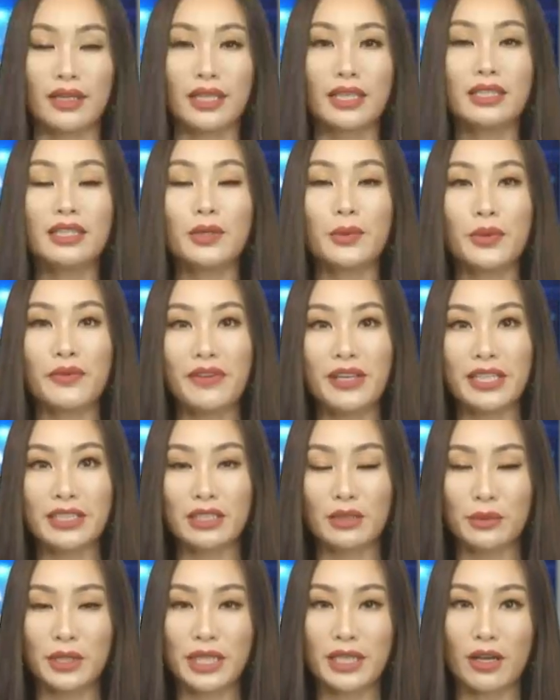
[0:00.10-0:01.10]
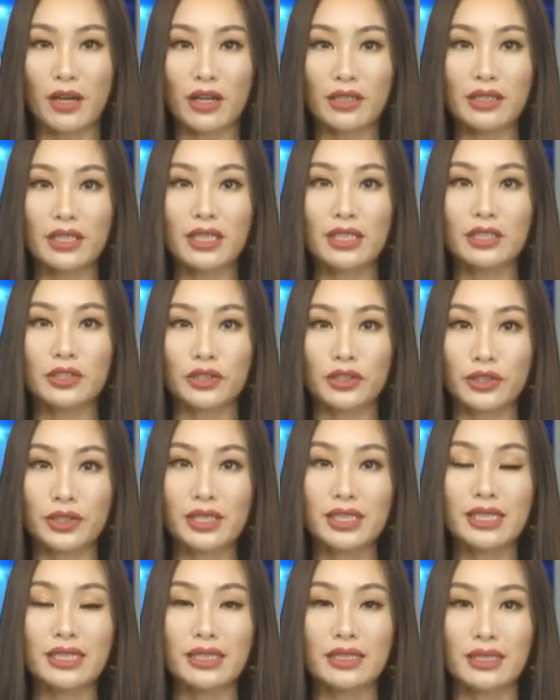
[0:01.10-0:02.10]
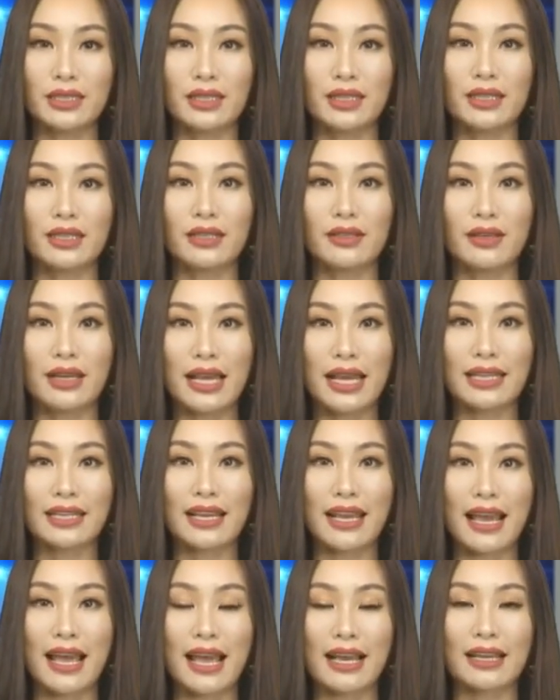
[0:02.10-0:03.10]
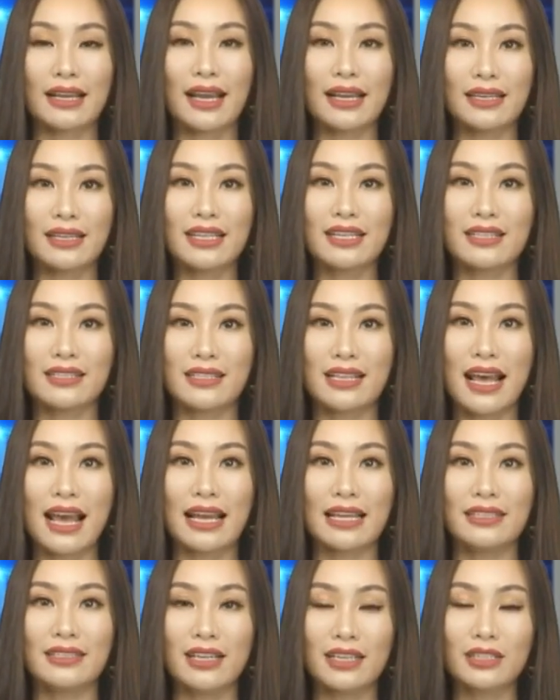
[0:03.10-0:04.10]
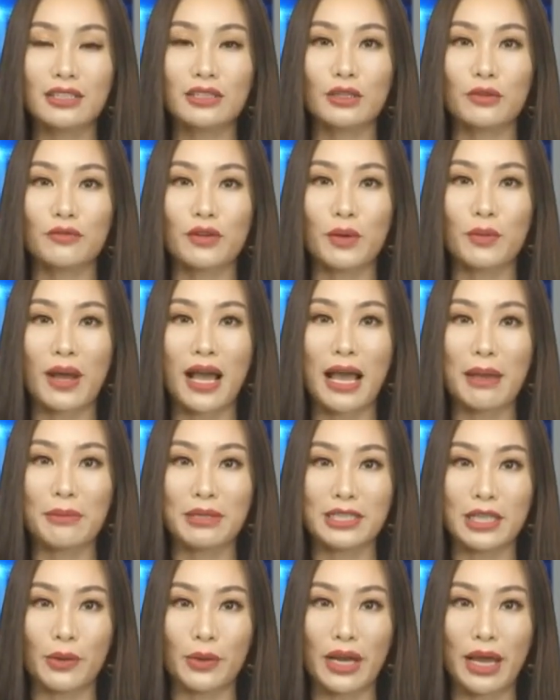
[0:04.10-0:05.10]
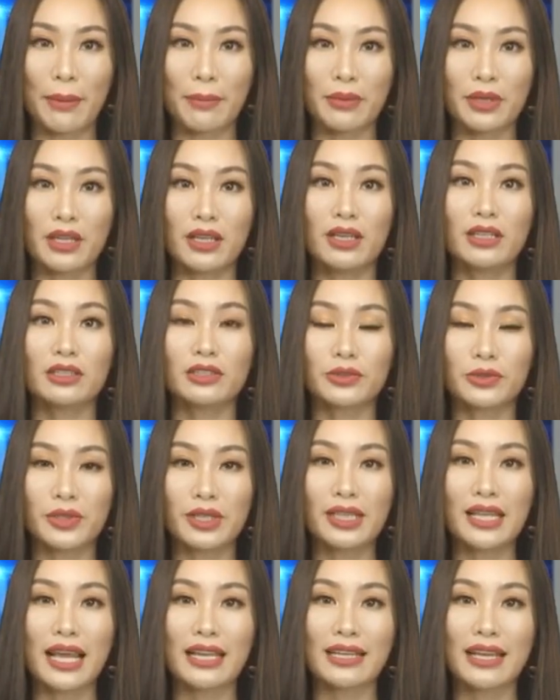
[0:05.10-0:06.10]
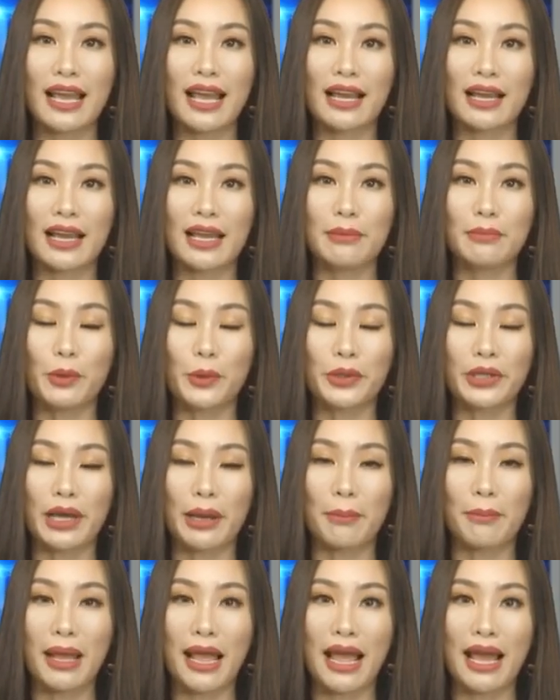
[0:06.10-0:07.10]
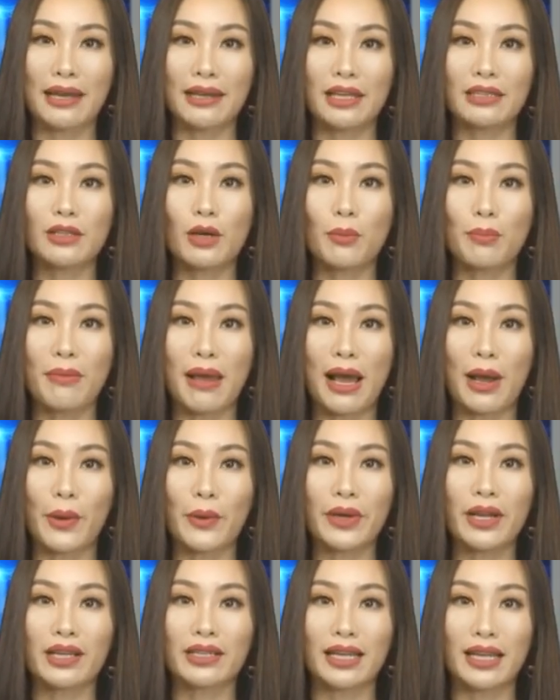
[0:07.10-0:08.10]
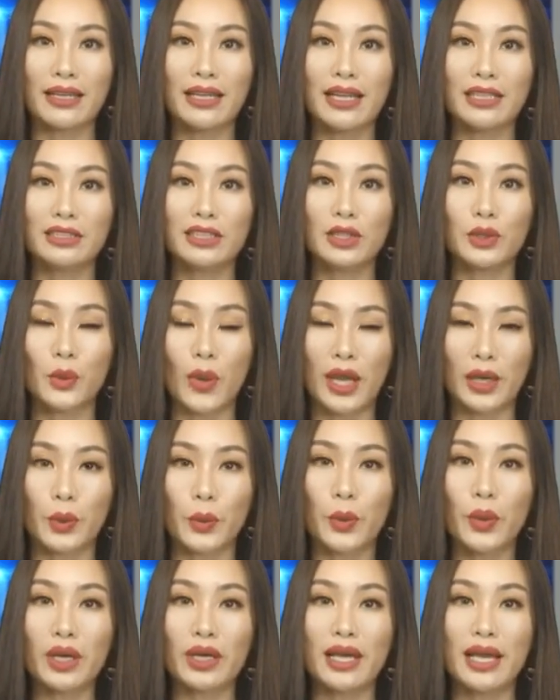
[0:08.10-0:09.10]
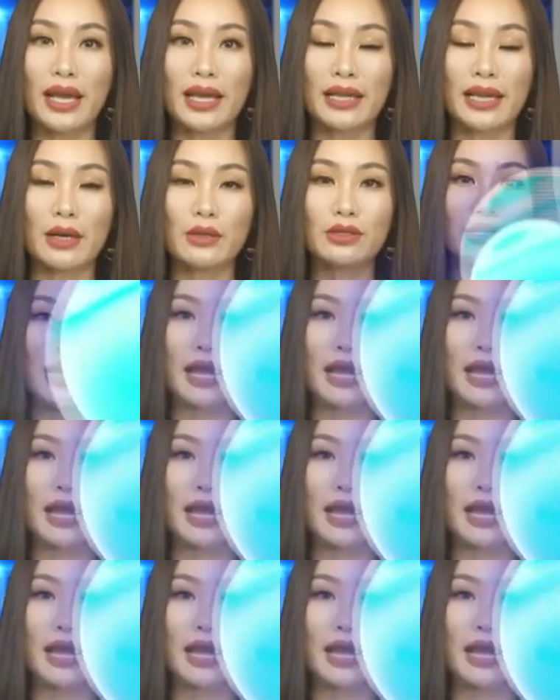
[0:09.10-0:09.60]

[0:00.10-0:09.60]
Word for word: Kính thưa quý vị, trong khi đó thì Sri Lanka cắt điện dài nhất trong vòng 26 năm. Sri Lanka ngày 1 tháng 3 đã thông báo đợt cắt điện trên toàn quốc kéo